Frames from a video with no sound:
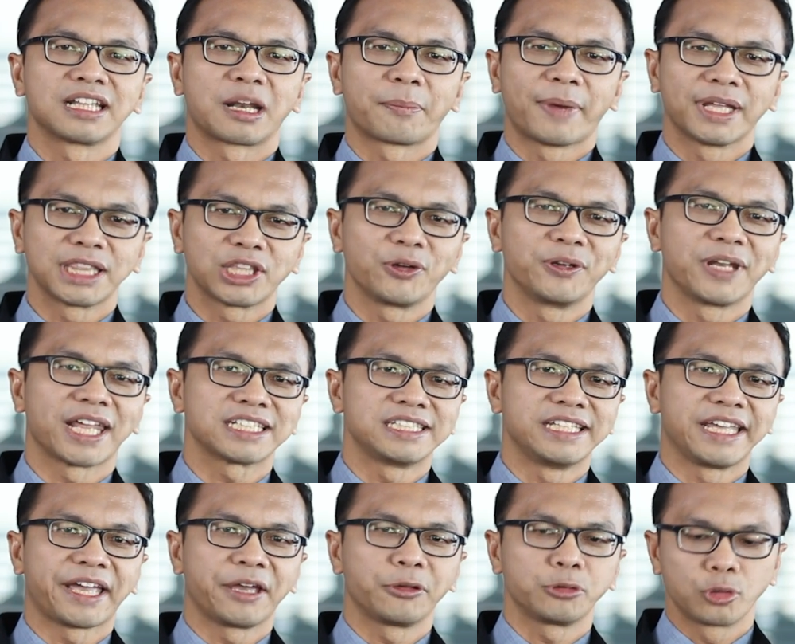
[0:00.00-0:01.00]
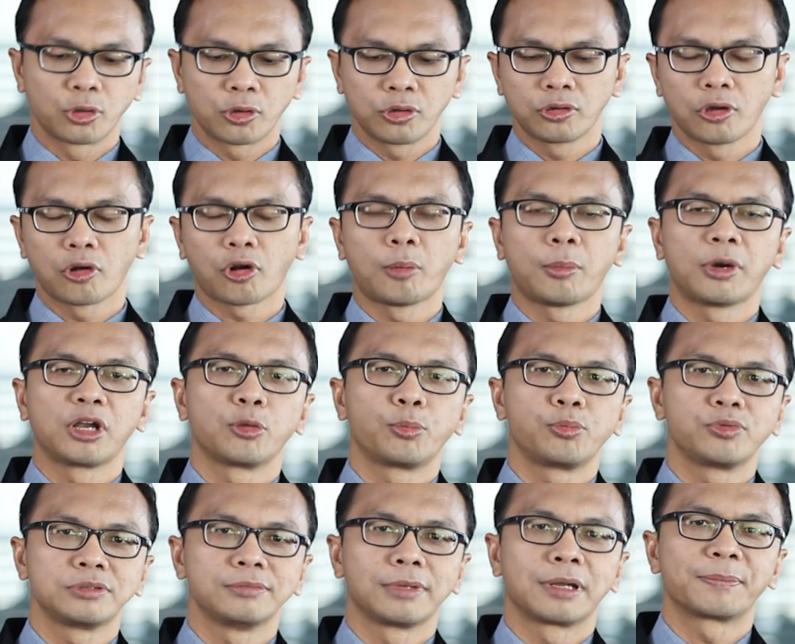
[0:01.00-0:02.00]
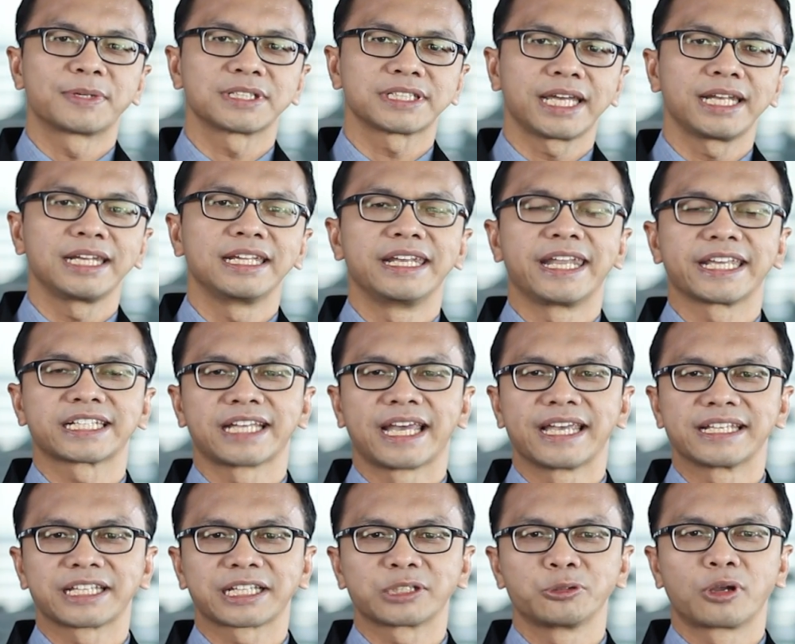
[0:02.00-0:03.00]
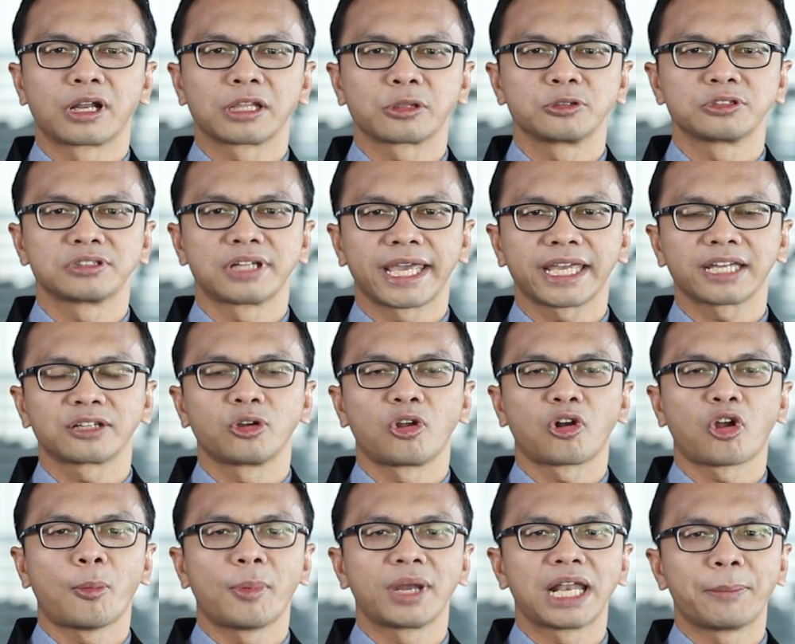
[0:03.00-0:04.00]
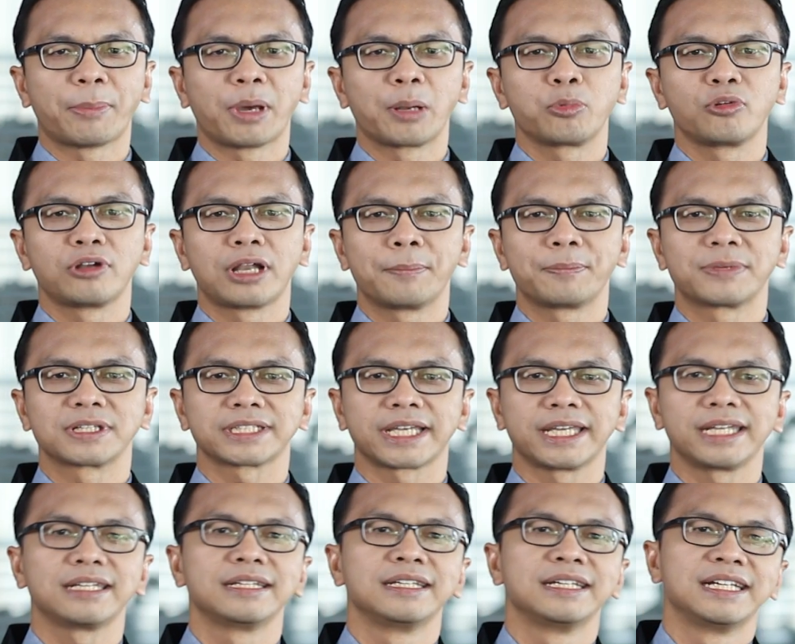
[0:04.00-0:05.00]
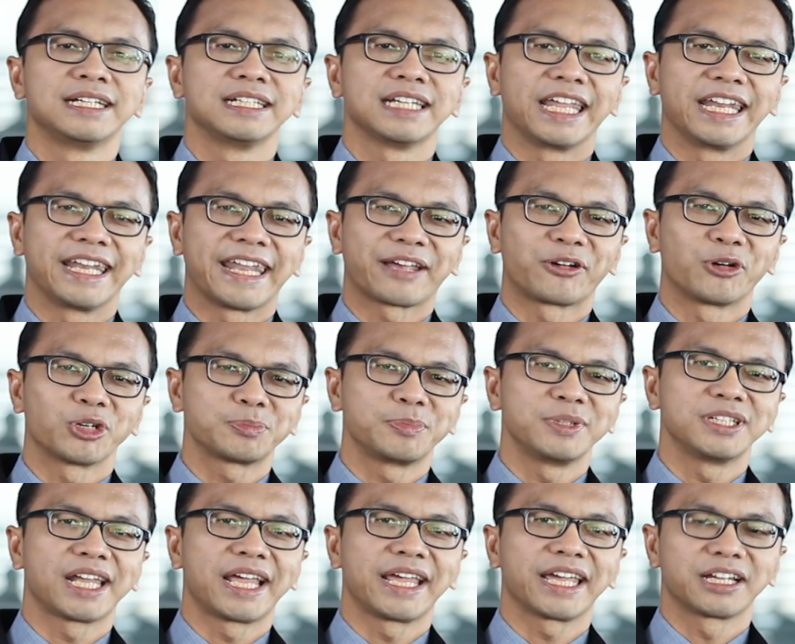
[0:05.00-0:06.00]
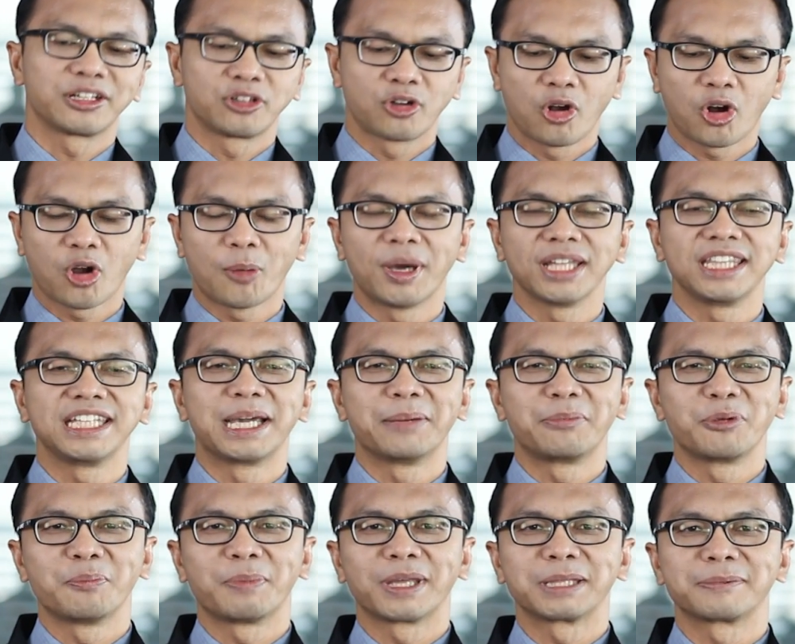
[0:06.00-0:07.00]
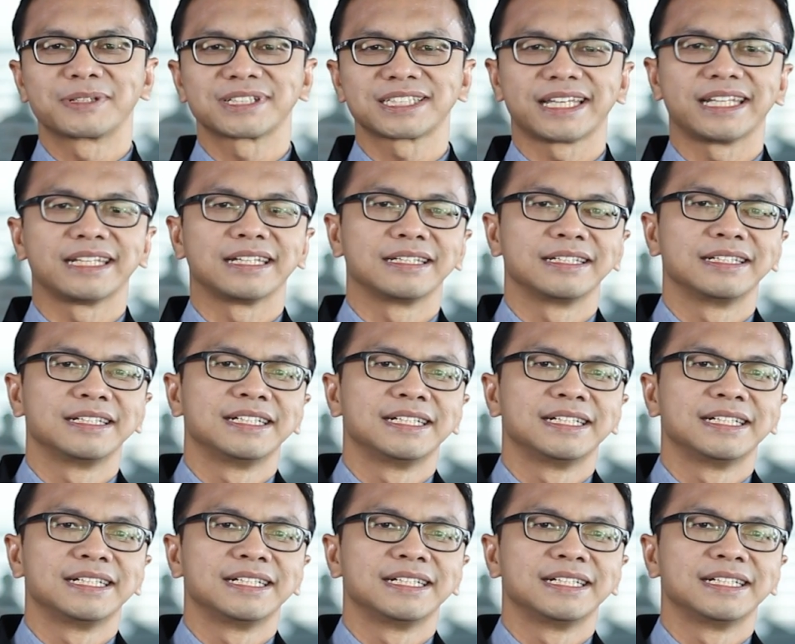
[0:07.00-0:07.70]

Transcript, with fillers: Terpantau indeks Nikkei turun 0,29 persen, indeks ASX 200 naik 0,86 persen, dan indeks Kospi naik 0,34 persen.